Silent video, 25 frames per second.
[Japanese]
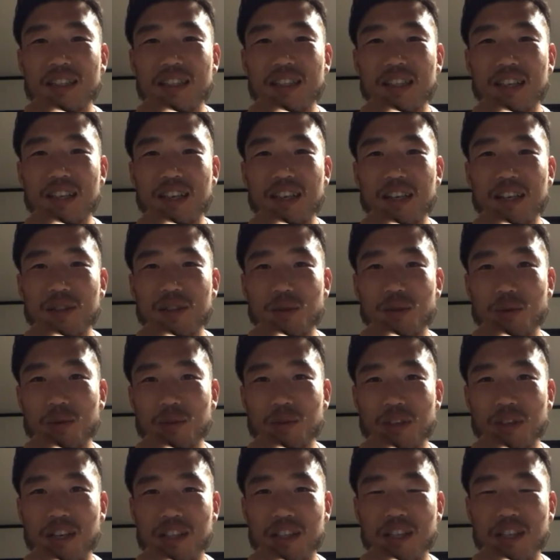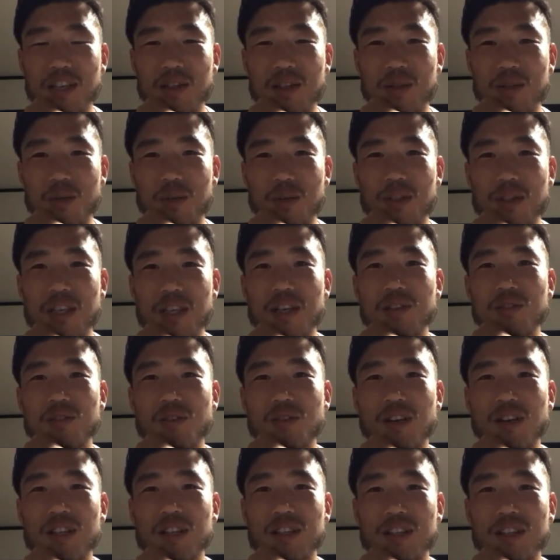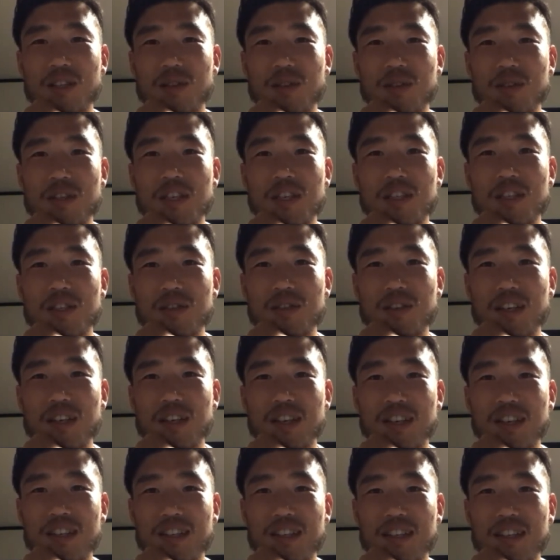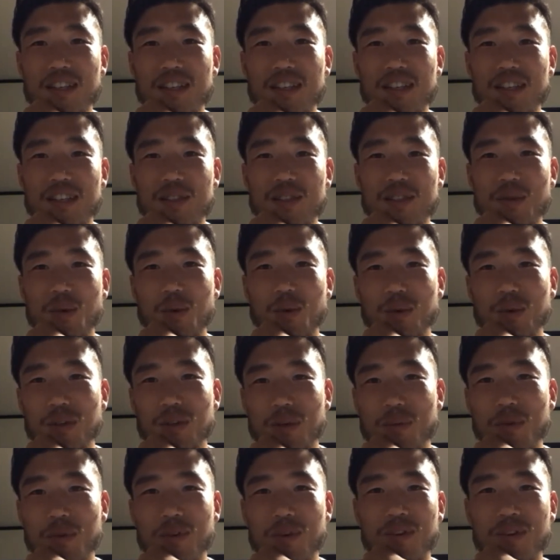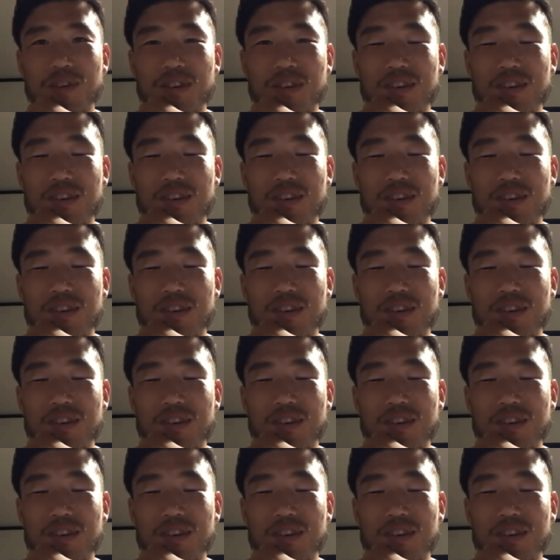なんかどうにか点取ってやるとかっていう選手は、そこでも